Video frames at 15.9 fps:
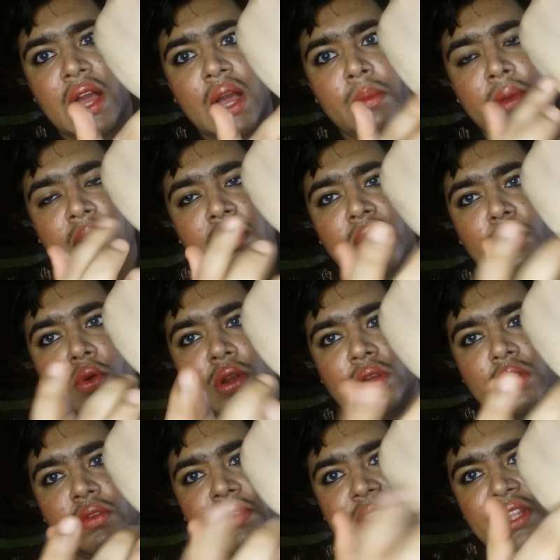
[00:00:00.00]
ஆகாமல்
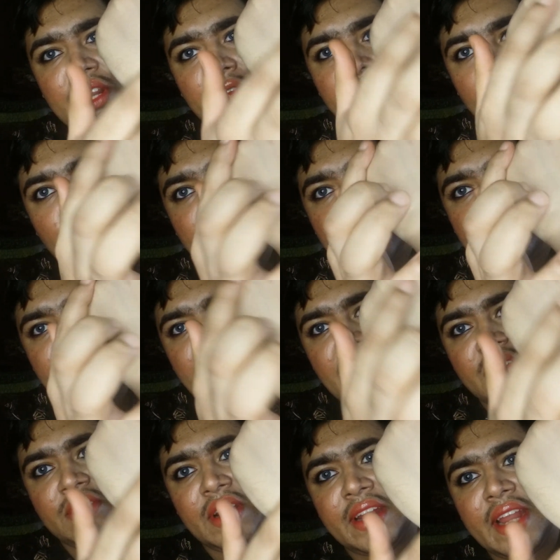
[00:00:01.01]
ஒரு வித்தின் ஃபியூ மினிட்ஸ்
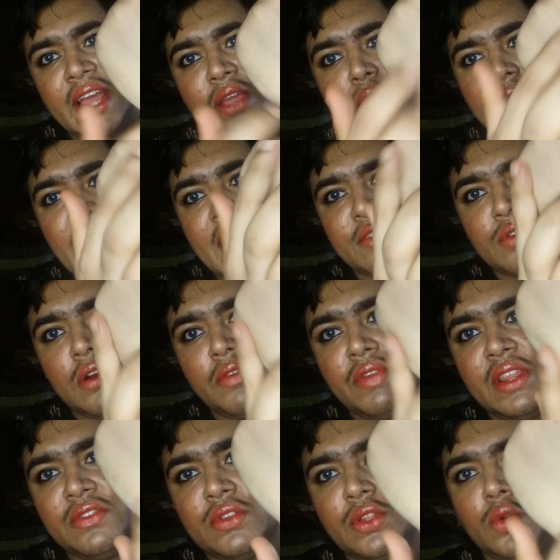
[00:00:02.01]
நல்லா செட் ஆகி ஒரு நேச்சுரல்
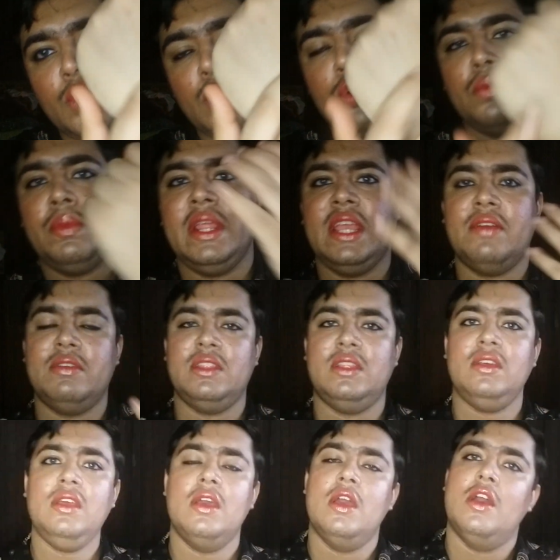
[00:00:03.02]
ஃபினிஷ் வந்து கொடுக்கும் நீங்கள் வந்து